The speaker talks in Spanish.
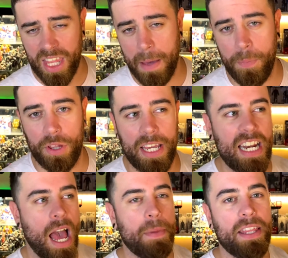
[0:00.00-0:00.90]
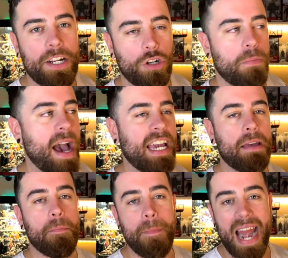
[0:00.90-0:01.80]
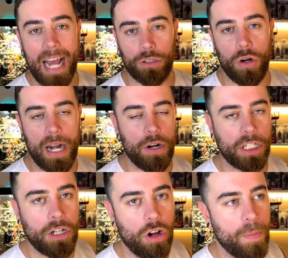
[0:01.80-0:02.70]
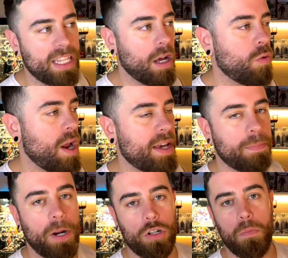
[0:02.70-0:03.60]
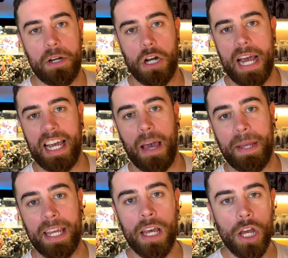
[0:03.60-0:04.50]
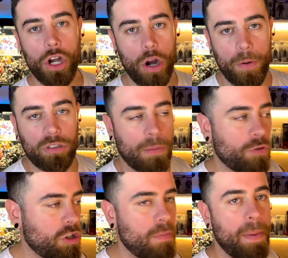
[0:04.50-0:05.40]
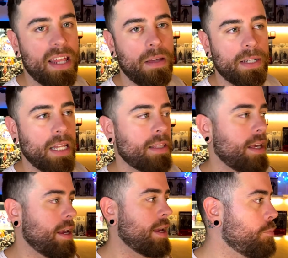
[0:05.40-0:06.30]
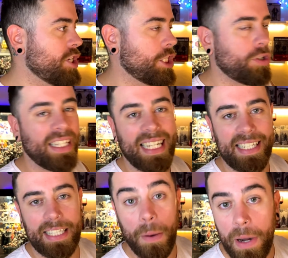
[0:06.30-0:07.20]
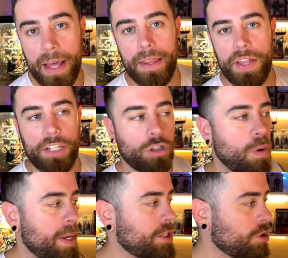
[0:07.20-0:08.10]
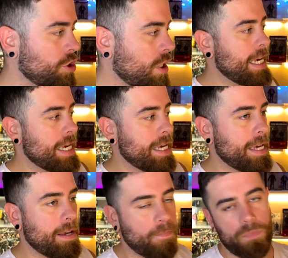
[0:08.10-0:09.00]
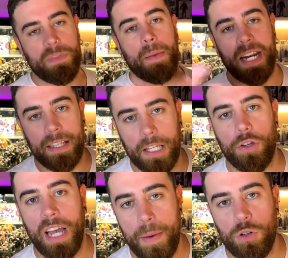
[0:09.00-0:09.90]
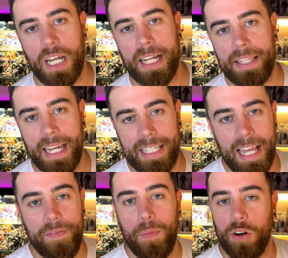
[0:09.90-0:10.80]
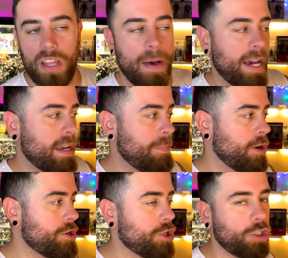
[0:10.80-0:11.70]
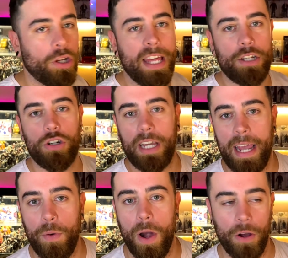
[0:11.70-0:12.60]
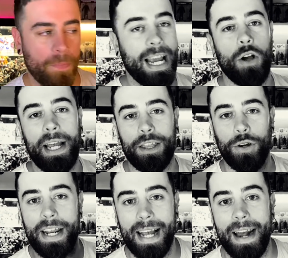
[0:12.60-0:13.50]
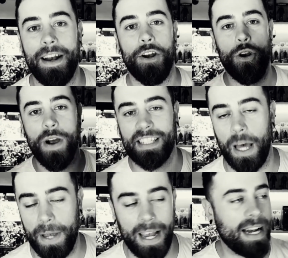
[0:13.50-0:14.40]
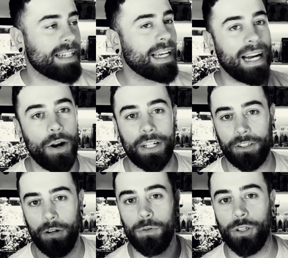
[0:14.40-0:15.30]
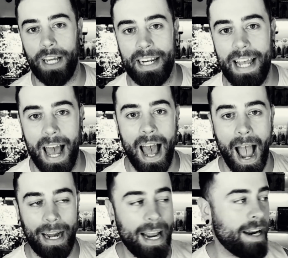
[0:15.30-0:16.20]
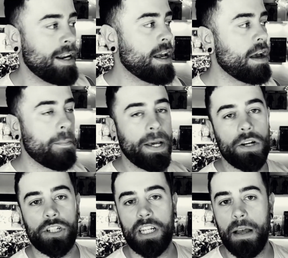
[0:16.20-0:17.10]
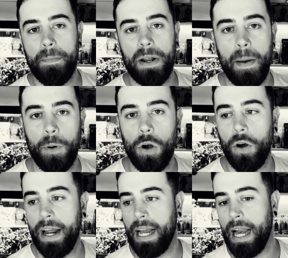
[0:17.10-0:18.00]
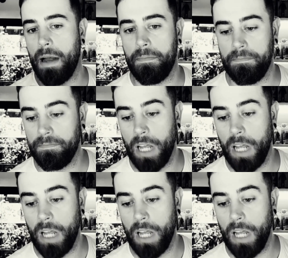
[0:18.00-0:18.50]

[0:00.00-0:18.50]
100%, a mí de hecho Maggie me la torra, no sé si lo he comentado alguna vez, pero es un personaje que a mí no me gusta mucho, me parece bastante, pues eso, detestable en ciertos momentos y también entiendo que haya mucha gente que esté a favor de Maggie, pero yo soy de esos que, bueno... Que lo que hizo Negan no está bien, está claro que todo el mundo quería a Glenn, pero siempre me pongo en el,